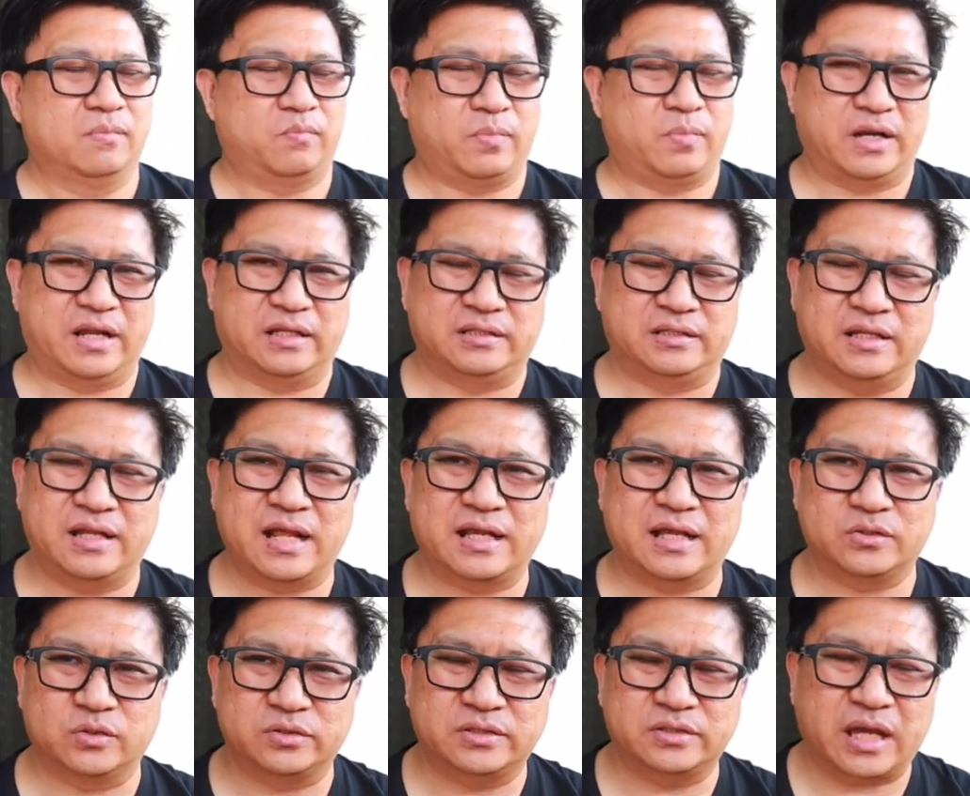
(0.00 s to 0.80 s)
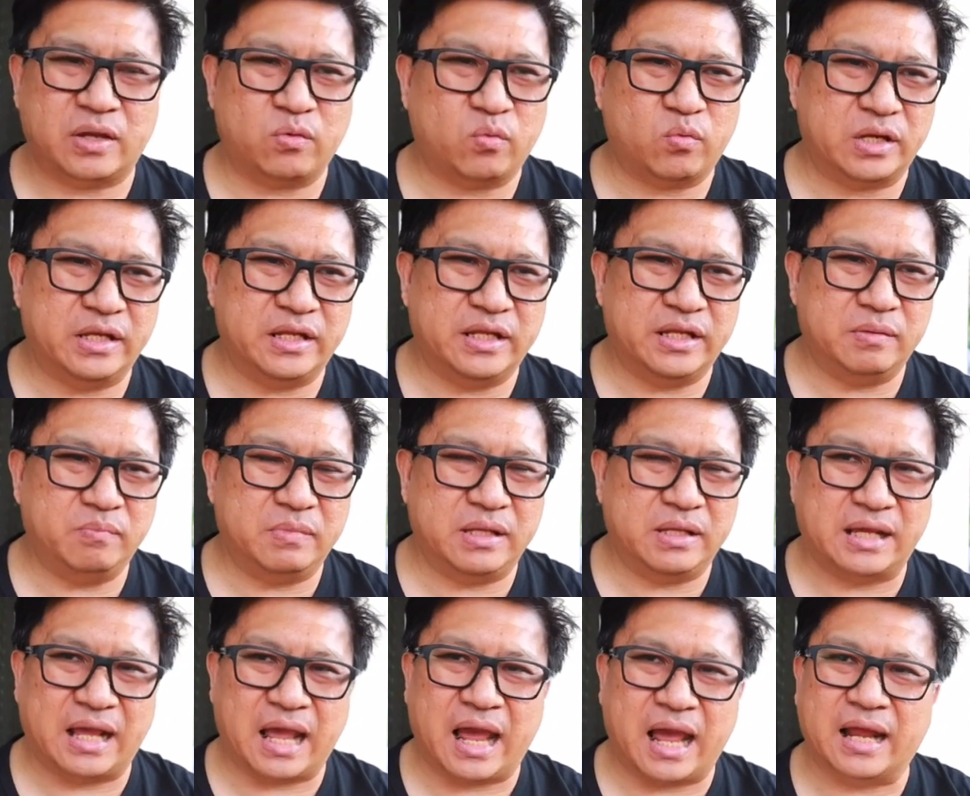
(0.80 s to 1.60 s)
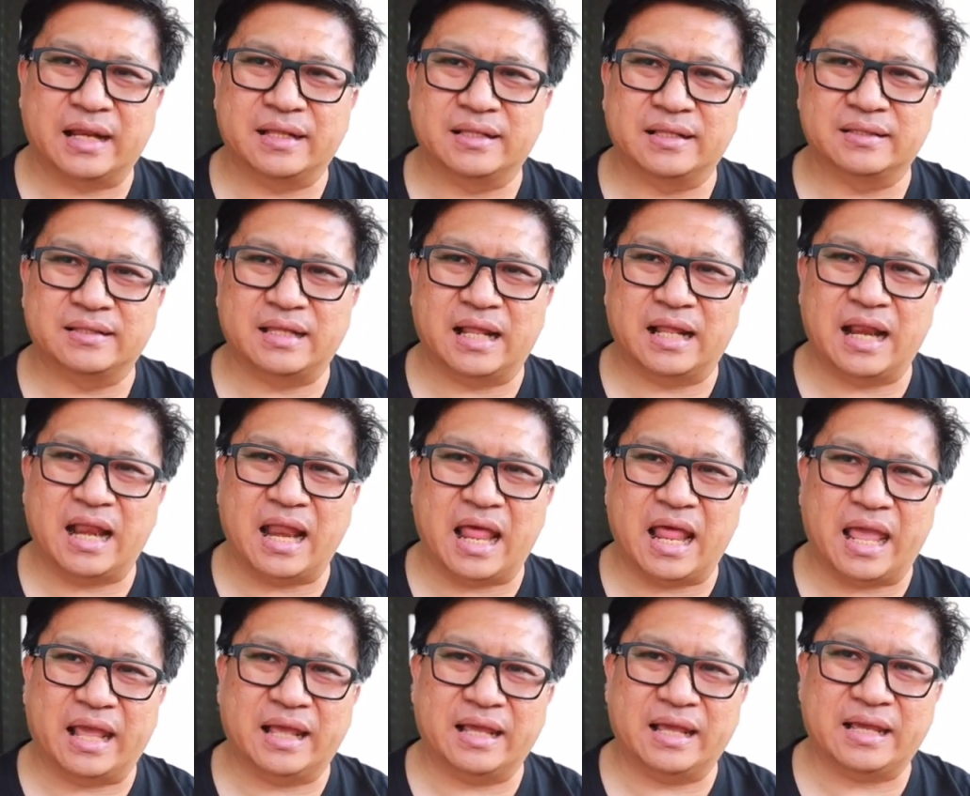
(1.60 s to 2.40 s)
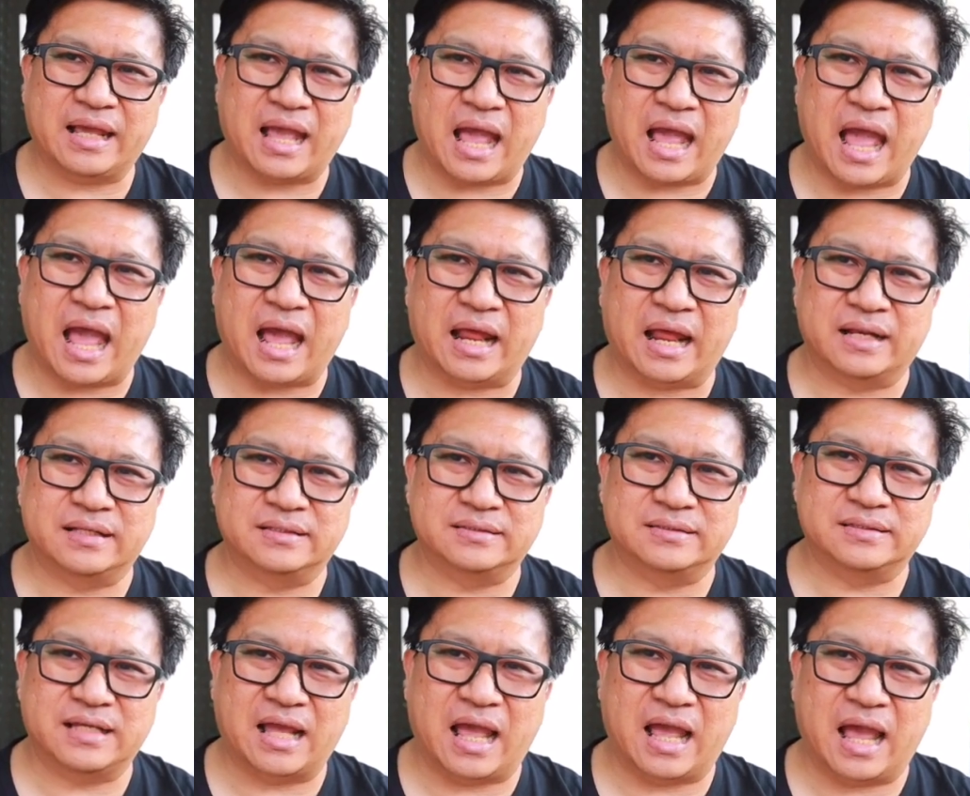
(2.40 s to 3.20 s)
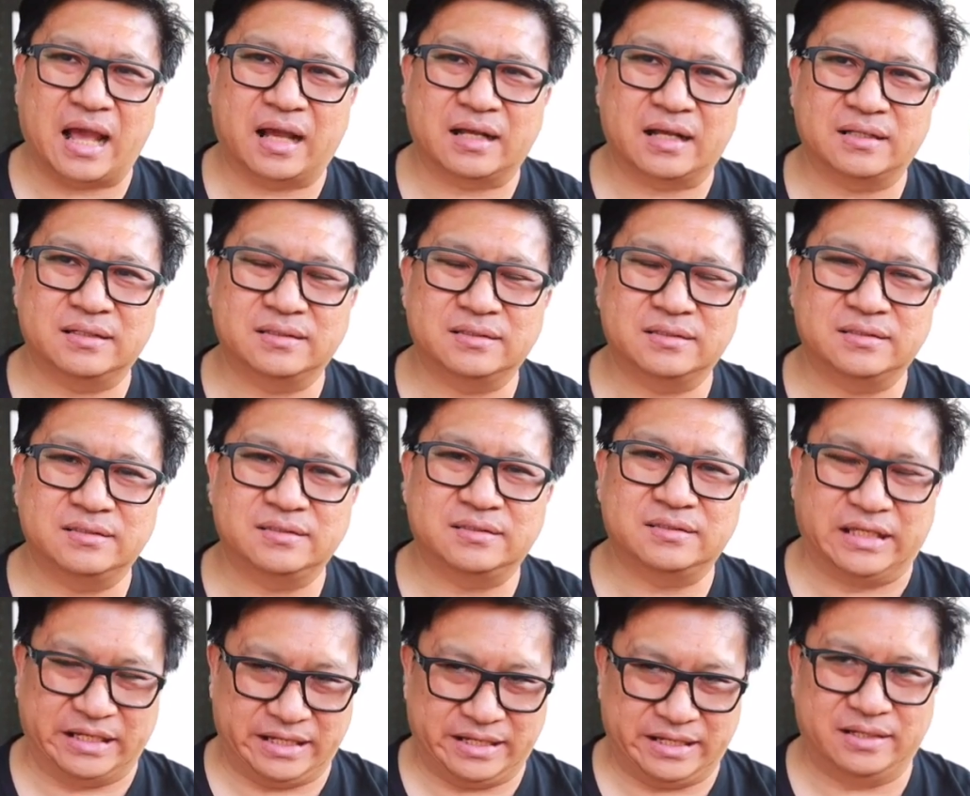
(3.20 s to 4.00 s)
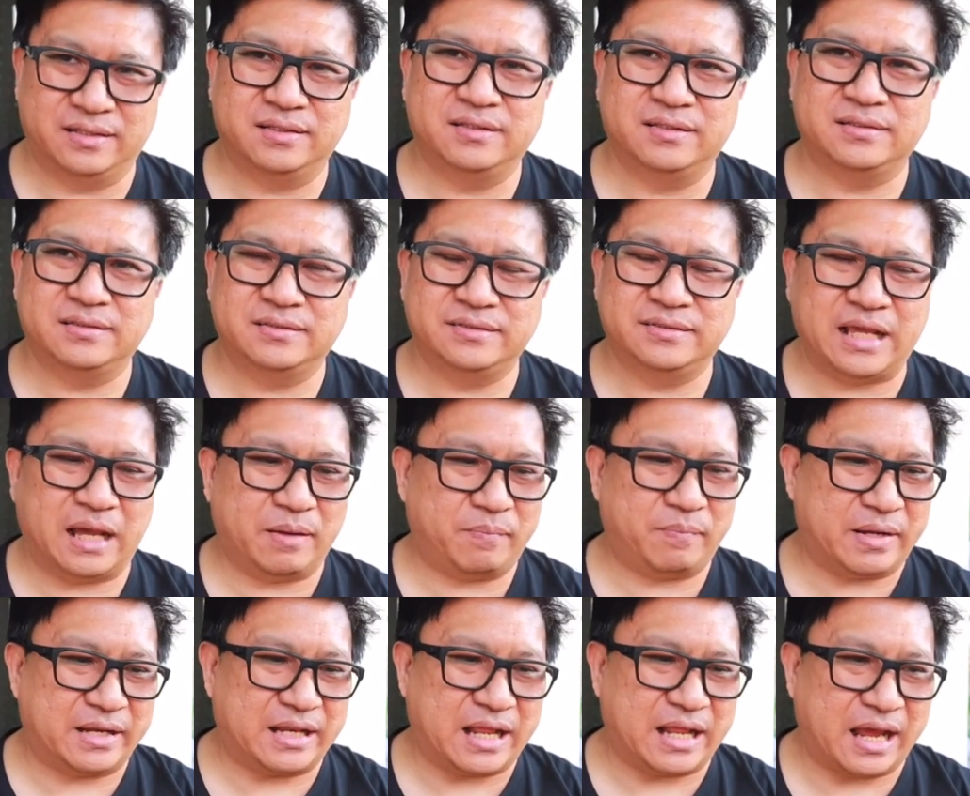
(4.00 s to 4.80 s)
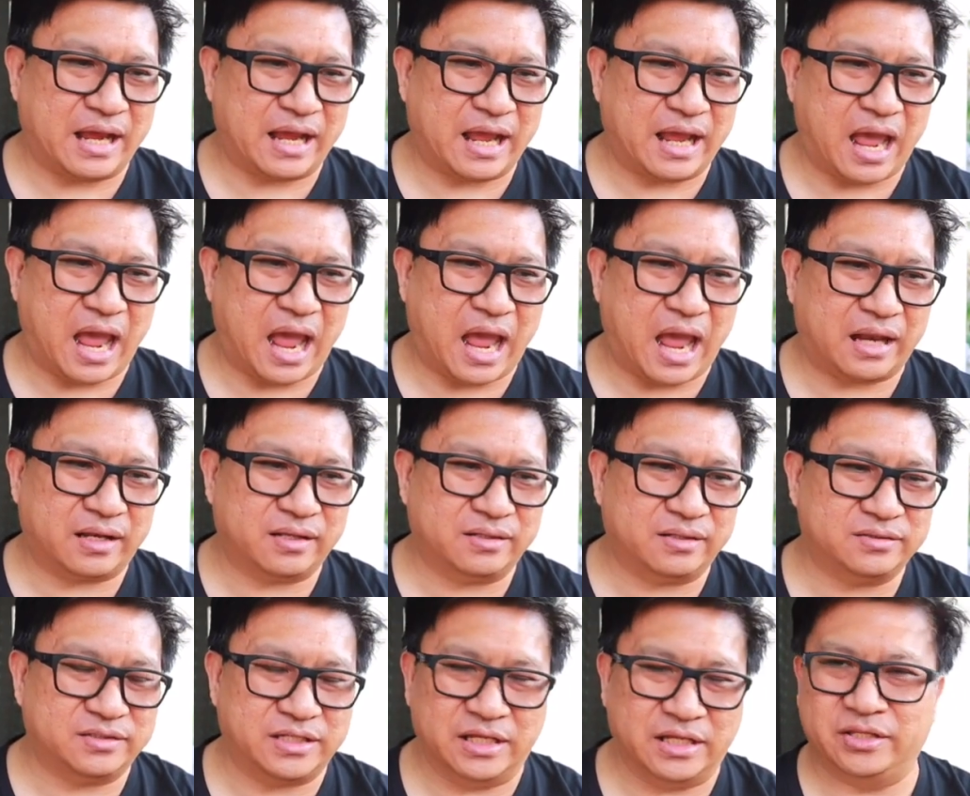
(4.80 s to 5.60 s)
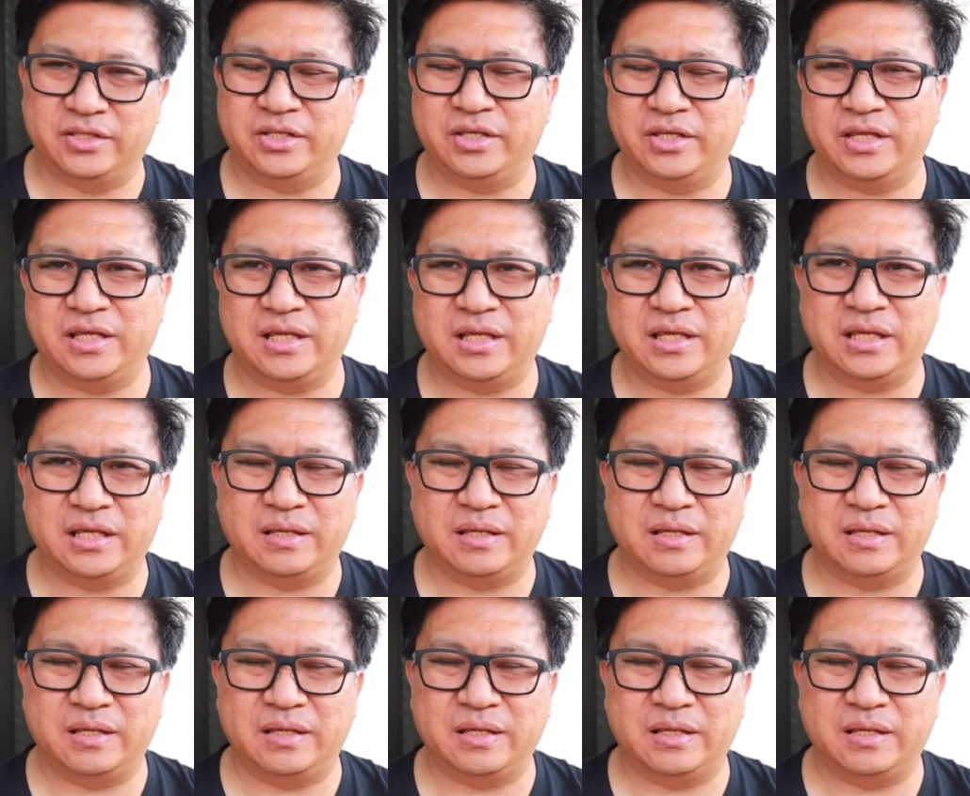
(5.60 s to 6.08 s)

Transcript: ประเด็นที่น่าสนใจวันนี้มีการแถลงการจากจีนอย่างเป็นทางการสิ่งที่